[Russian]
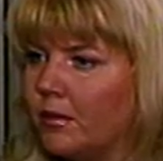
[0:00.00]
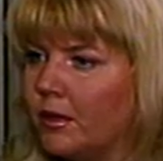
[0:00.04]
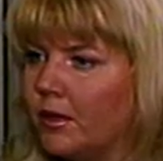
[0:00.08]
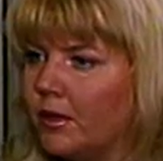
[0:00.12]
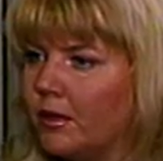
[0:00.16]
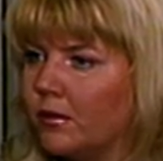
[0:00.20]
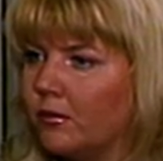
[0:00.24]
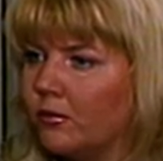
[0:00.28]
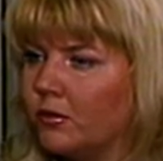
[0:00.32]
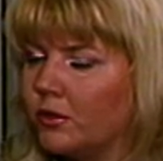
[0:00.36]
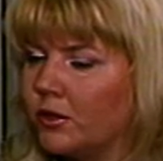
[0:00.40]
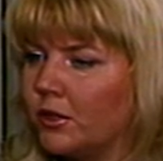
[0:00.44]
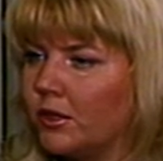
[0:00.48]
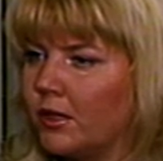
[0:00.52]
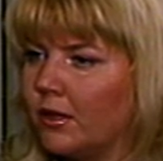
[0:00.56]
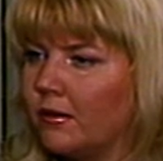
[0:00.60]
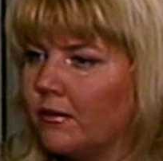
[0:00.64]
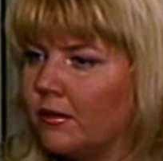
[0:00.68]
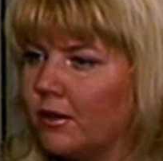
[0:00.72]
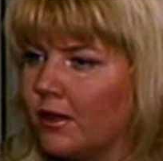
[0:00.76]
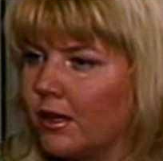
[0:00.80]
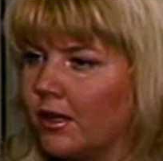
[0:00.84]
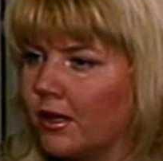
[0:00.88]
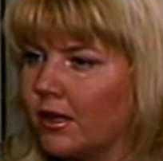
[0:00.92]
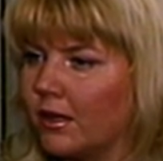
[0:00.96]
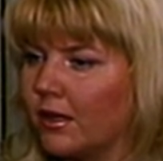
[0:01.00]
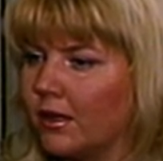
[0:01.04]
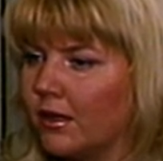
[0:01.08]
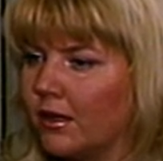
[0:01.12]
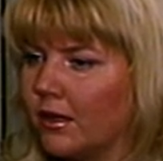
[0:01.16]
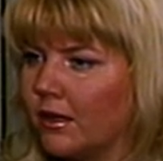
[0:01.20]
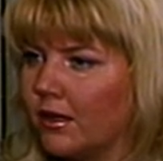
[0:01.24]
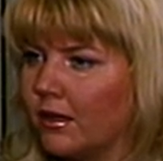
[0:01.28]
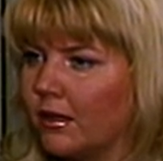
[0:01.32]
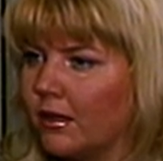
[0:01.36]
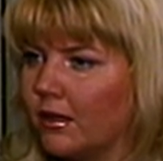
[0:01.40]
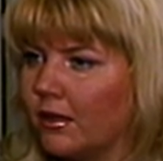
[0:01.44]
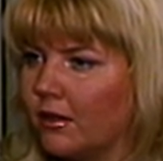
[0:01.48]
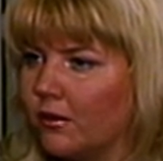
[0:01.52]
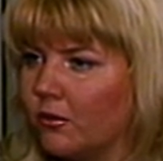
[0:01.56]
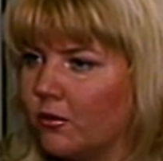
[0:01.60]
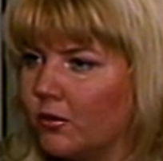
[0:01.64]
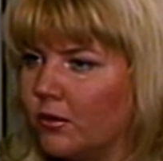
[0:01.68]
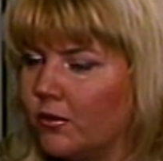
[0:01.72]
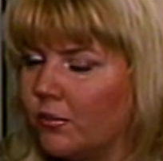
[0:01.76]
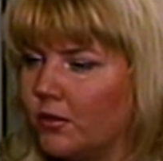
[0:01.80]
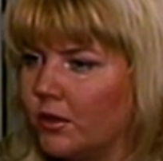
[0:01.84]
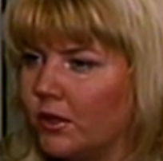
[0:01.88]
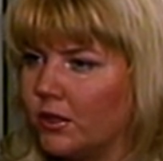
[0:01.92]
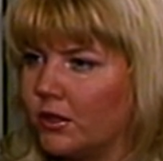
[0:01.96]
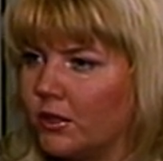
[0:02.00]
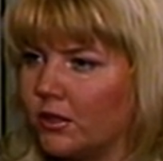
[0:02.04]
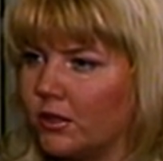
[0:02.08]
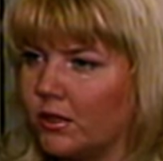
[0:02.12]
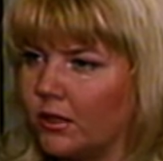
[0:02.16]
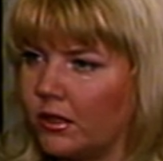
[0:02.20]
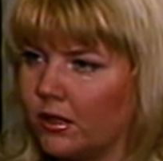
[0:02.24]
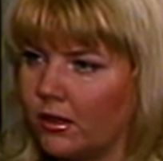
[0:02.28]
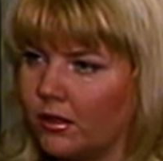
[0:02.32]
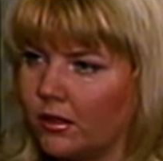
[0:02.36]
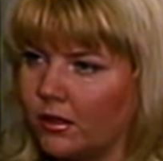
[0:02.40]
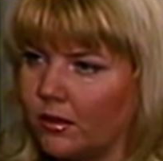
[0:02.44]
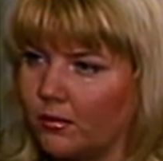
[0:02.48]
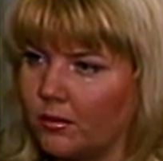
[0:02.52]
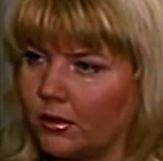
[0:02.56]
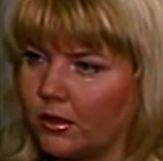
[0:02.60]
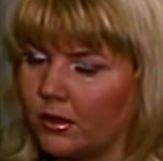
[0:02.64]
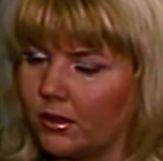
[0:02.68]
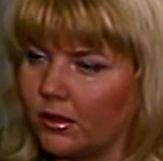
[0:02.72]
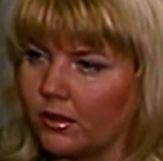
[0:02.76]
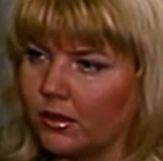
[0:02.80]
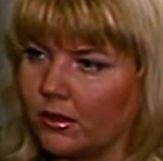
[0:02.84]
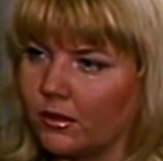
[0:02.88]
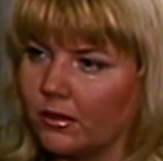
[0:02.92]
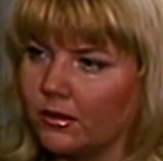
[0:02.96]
это, одного человека? Я, я думаю, что но это, не всей же страны Америки. Я